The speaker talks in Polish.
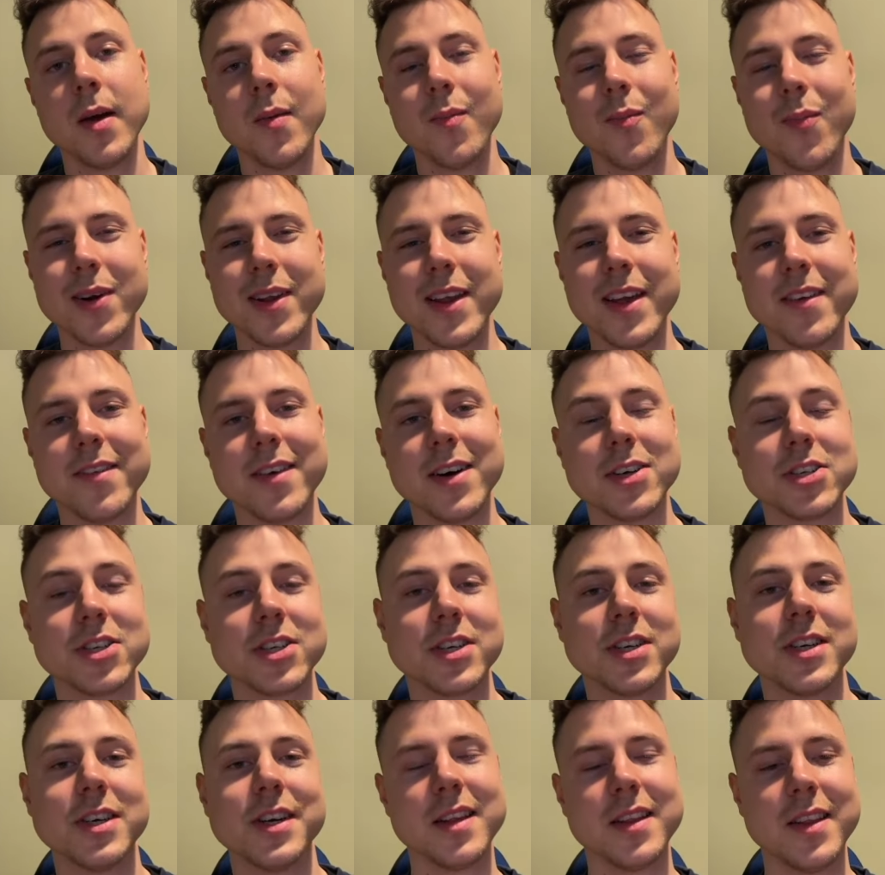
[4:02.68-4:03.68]

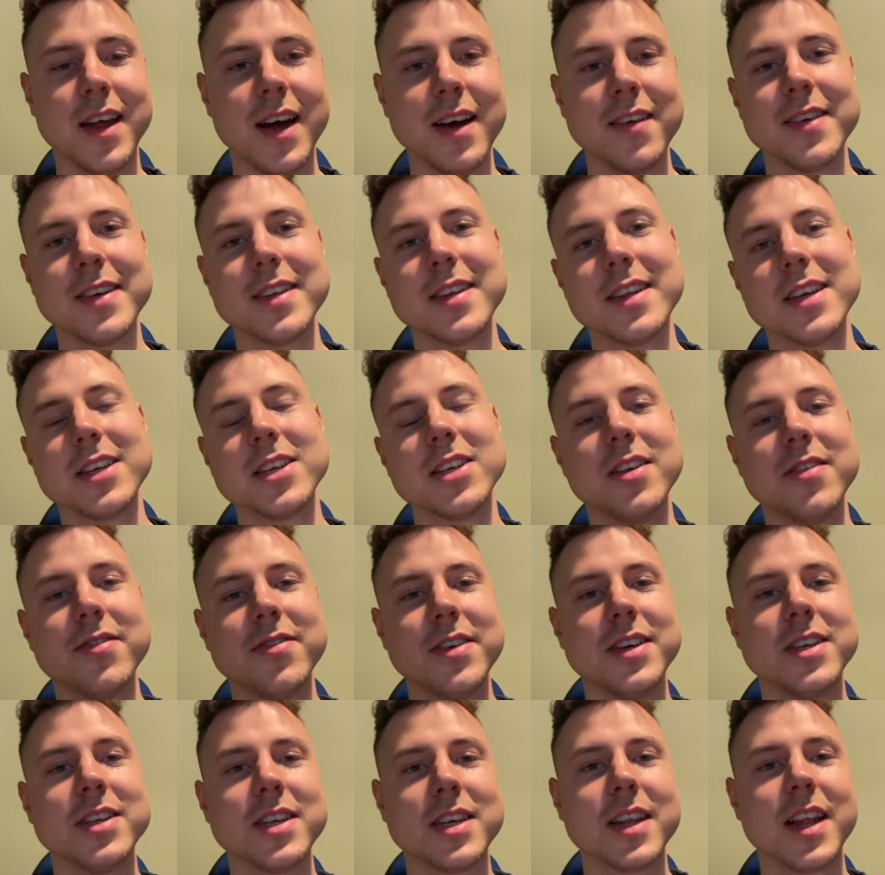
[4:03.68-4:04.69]
Ponieważ nawet jeśli
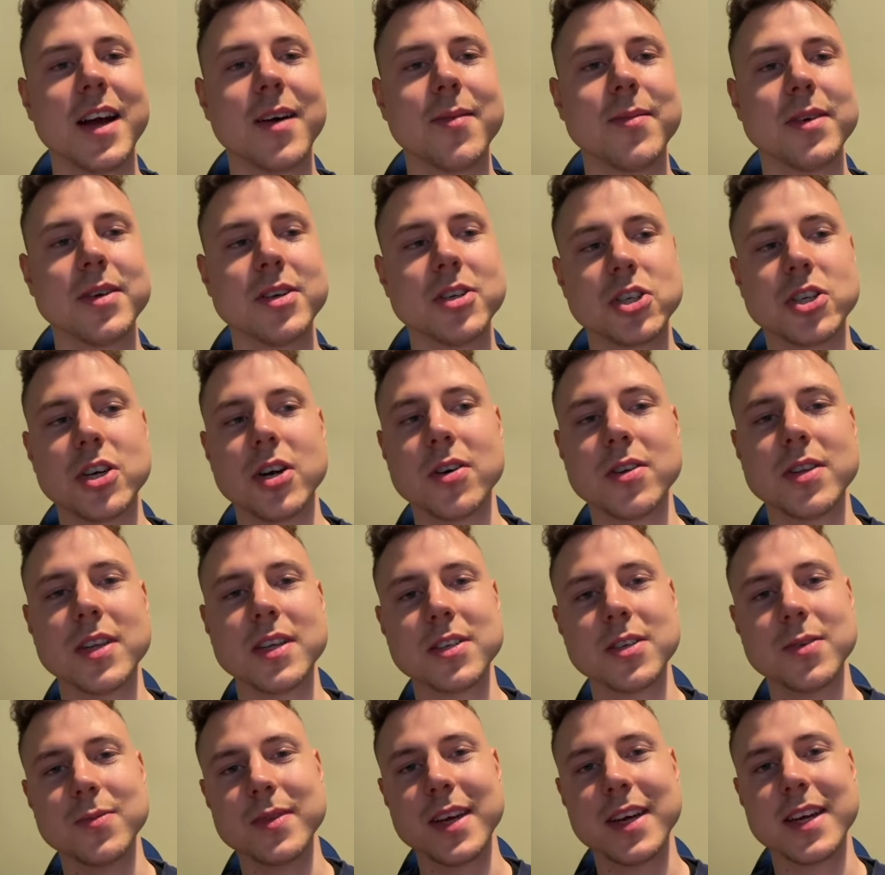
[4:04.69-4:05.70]
wyjdzie nam, że one
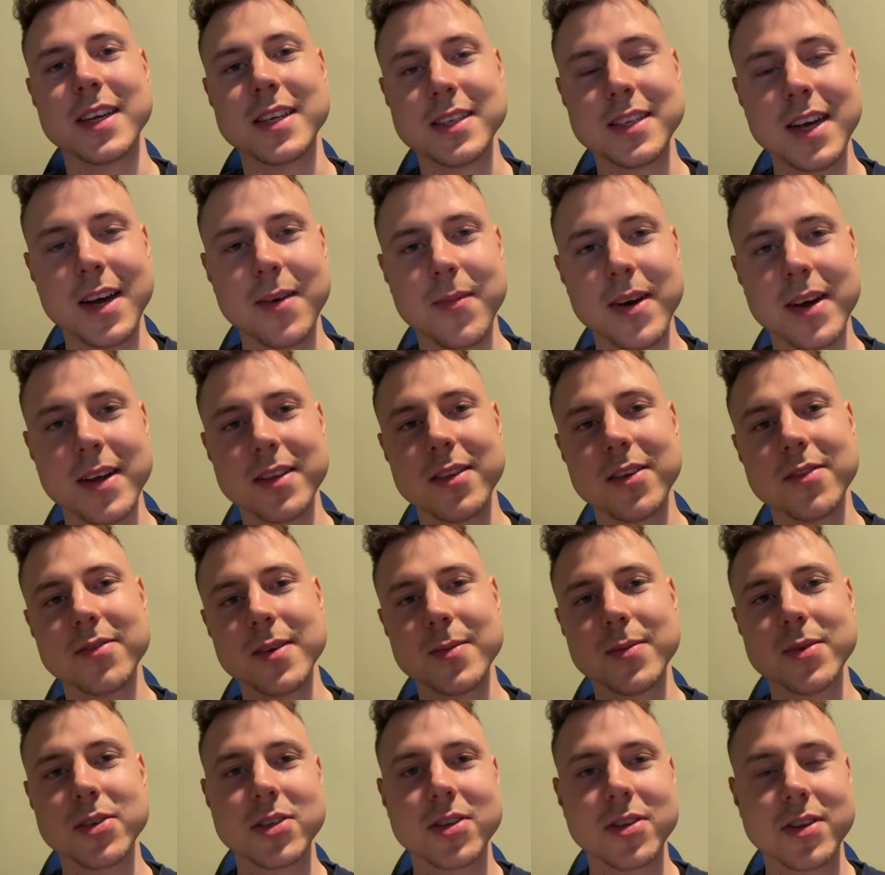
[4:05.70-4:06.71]
są takie same, to
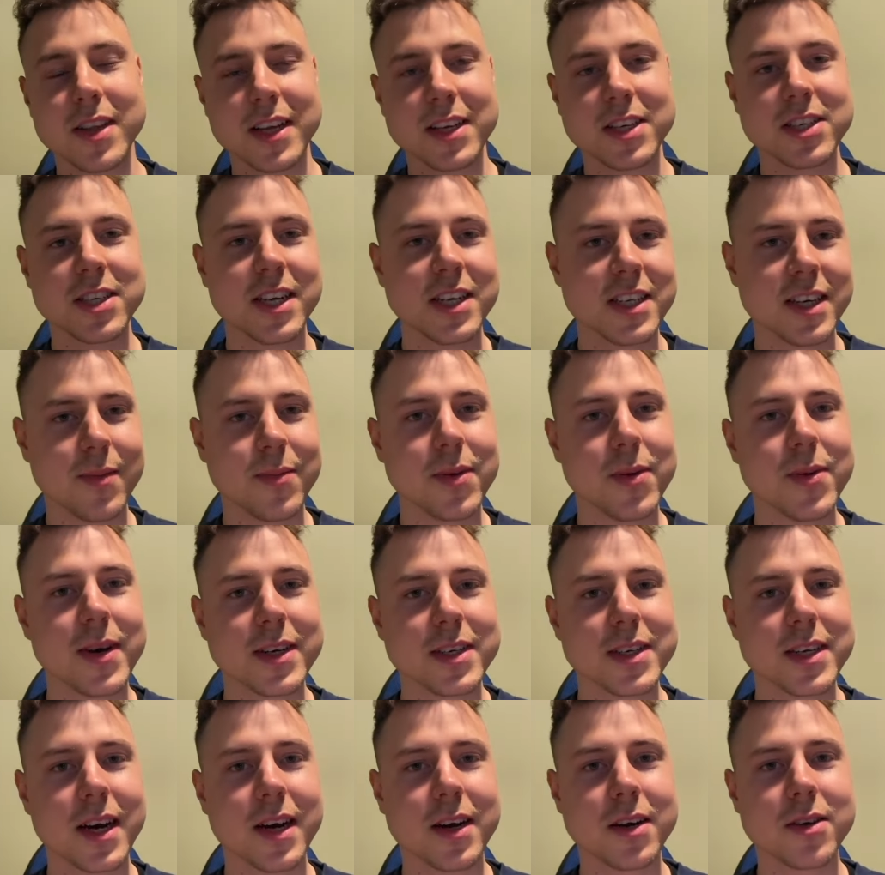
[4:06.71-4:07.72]
wiemy, że to ta trzecia
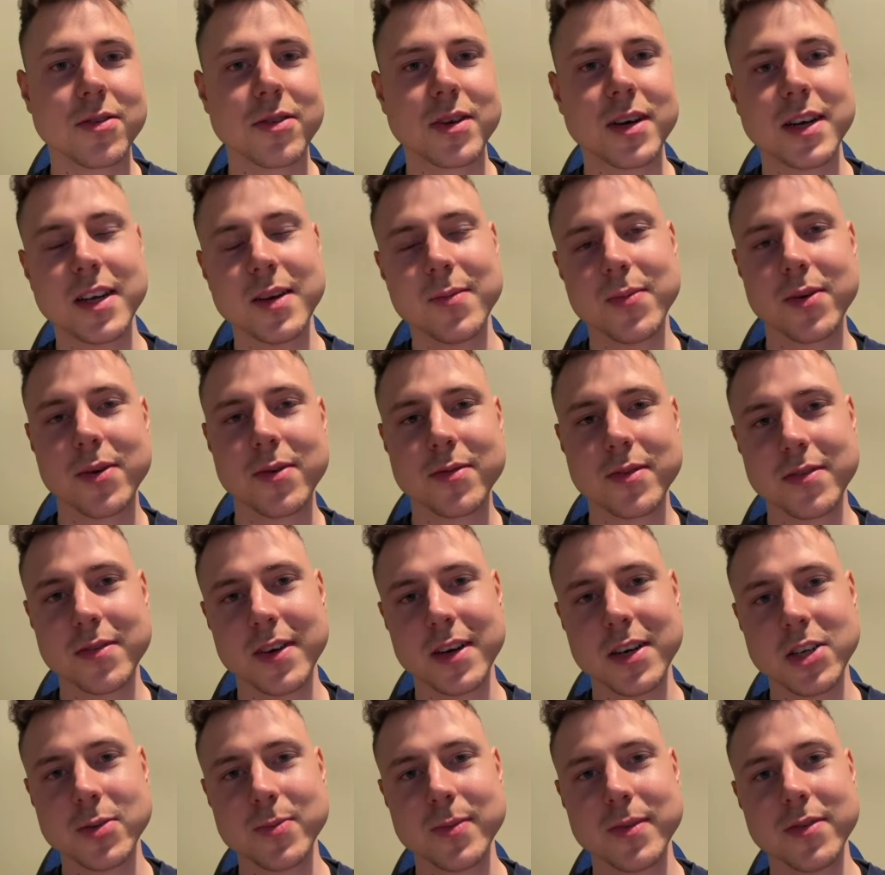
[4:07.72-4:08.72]
piłeczka, której nie
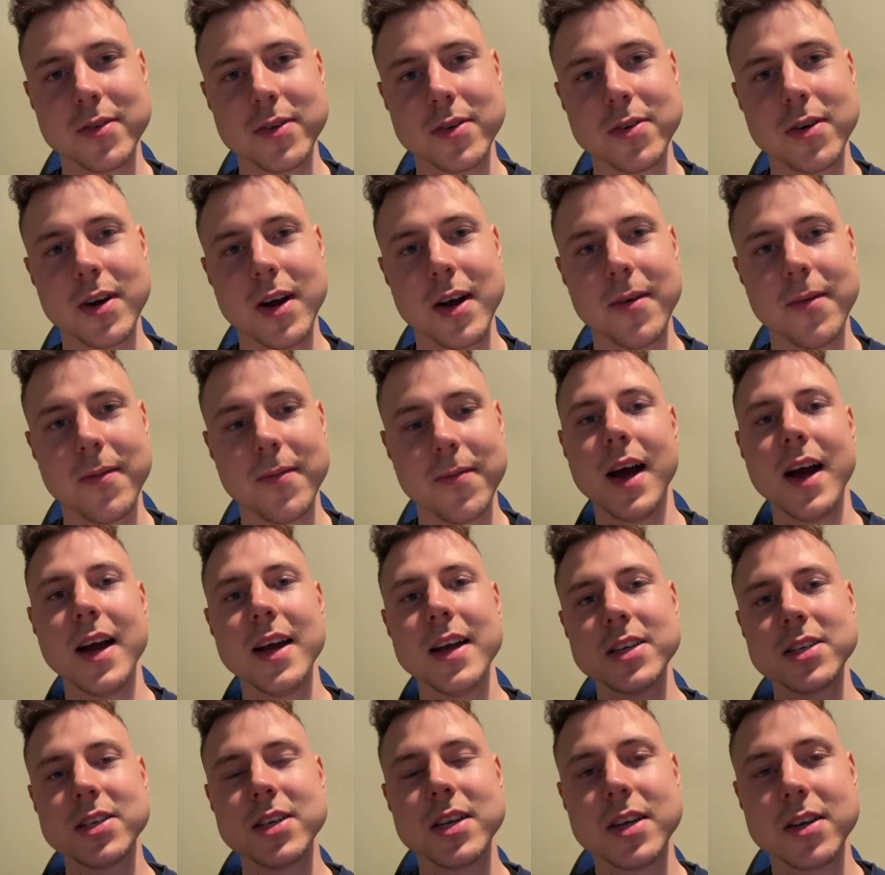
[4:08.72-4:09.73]
porównywaliśmy w ogóle. A
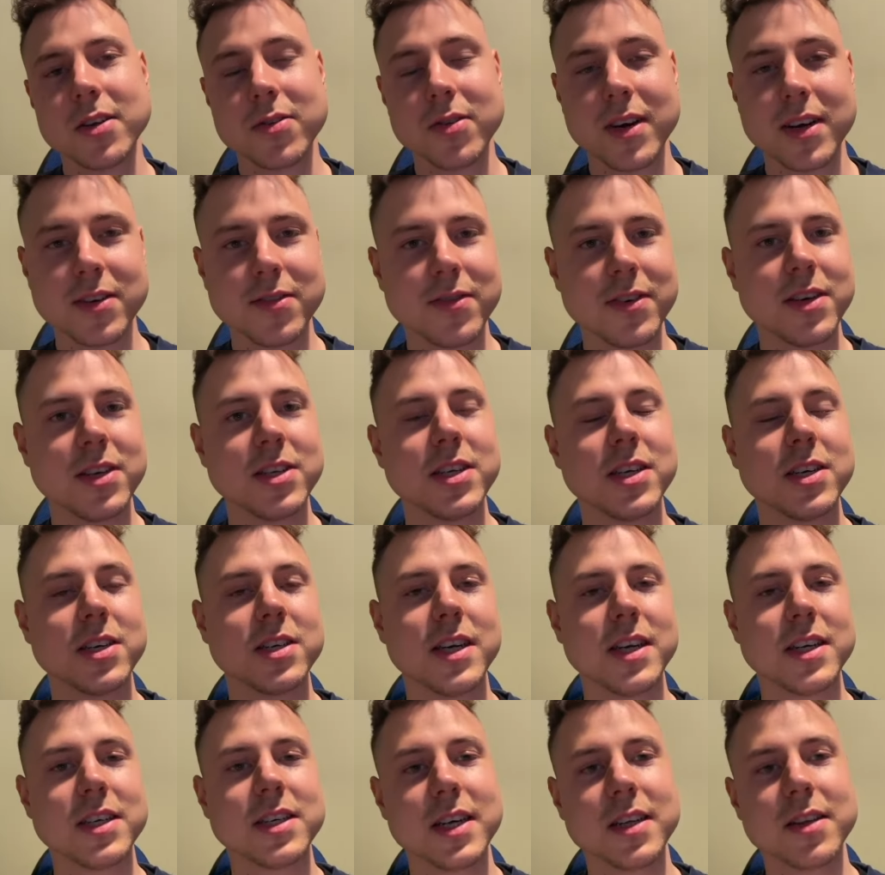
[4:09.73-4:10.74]
jeżeli któraś będzie
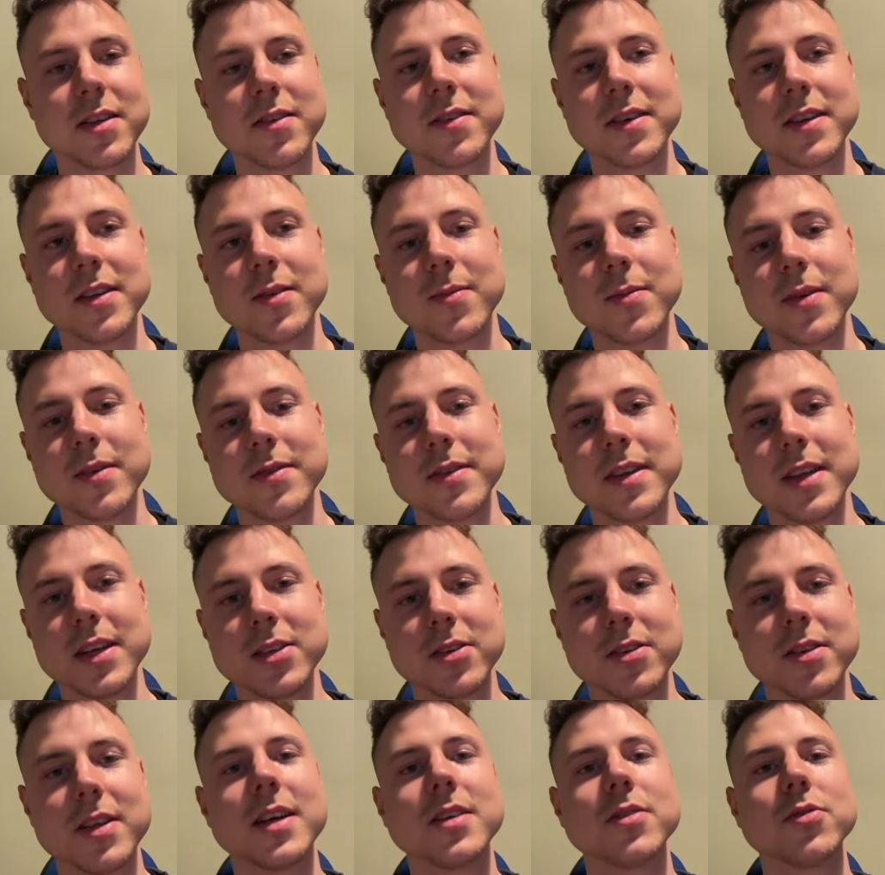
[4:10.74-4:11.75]
lżejsza, to wiadomo, widać
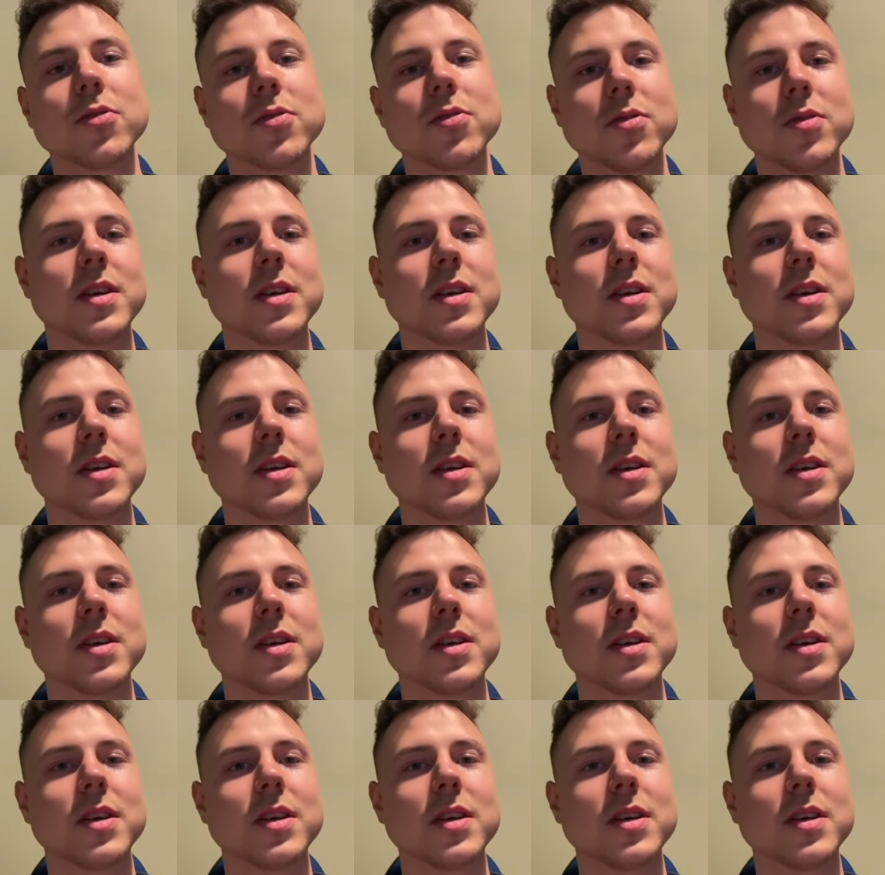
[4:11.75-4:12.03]
od razu,